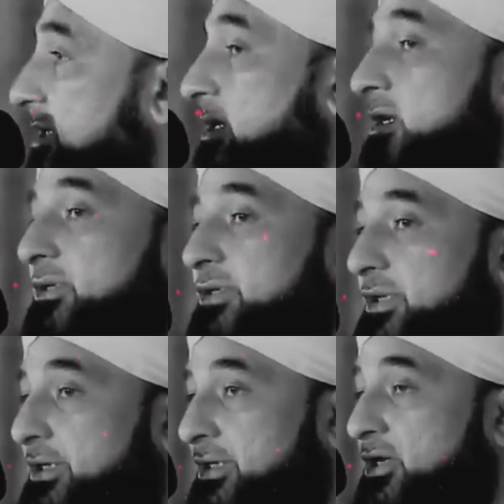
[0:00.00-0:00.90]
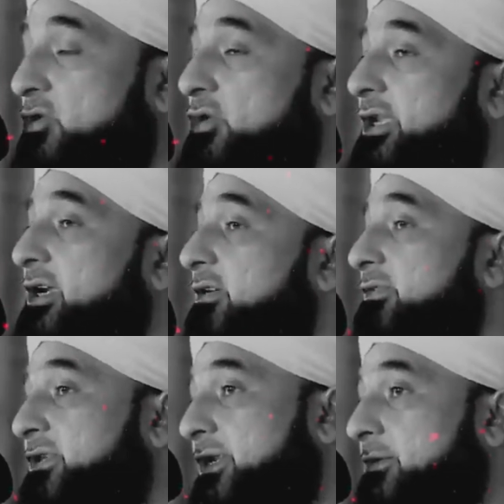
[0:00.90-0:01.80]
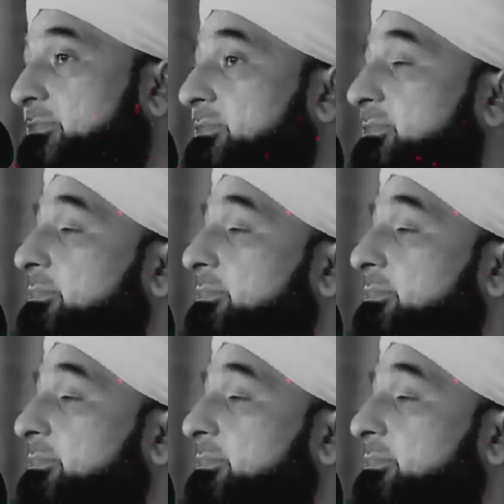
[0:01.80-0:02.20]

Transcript: अल्लाह सल्लल्लाहु अलैहि वसल्लम